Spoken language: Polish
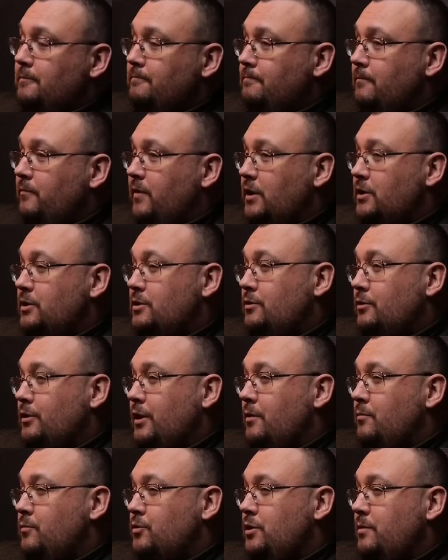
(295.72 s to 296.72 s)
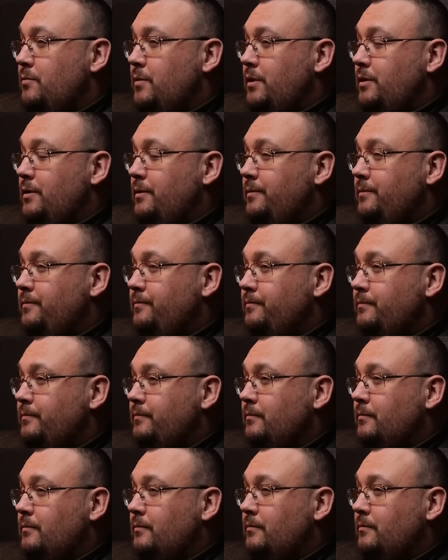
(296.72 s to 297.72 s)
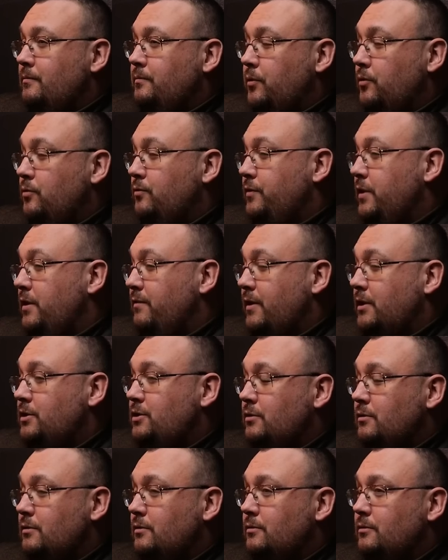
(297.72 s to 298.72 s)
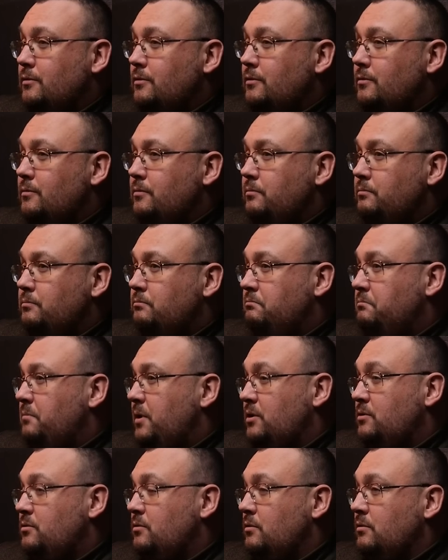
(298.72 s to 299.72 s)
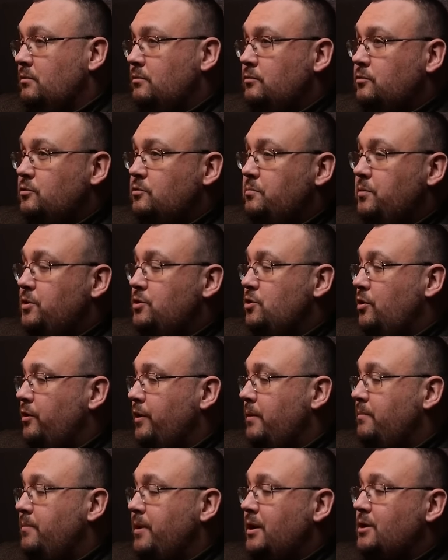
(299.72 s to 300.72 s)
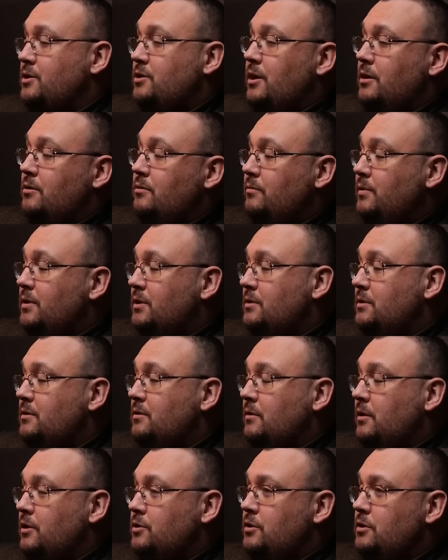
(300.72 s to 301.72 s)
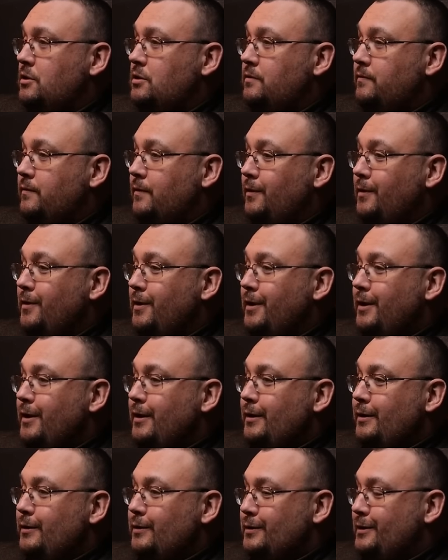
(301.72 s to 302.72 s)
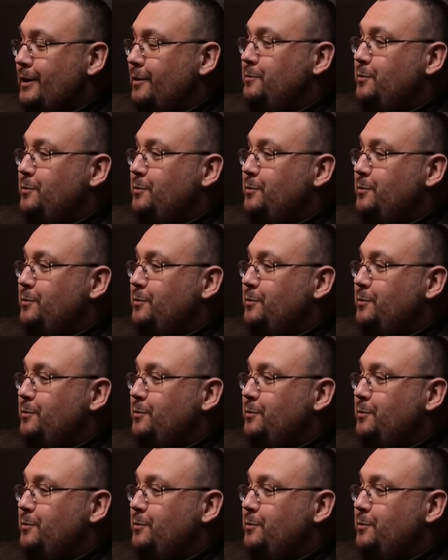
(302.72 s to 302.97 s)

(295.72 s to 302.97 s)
wiesz, to tak możemy porównywać to do bardzo zbliżonej branży, jaką jest leśnictwo. No sam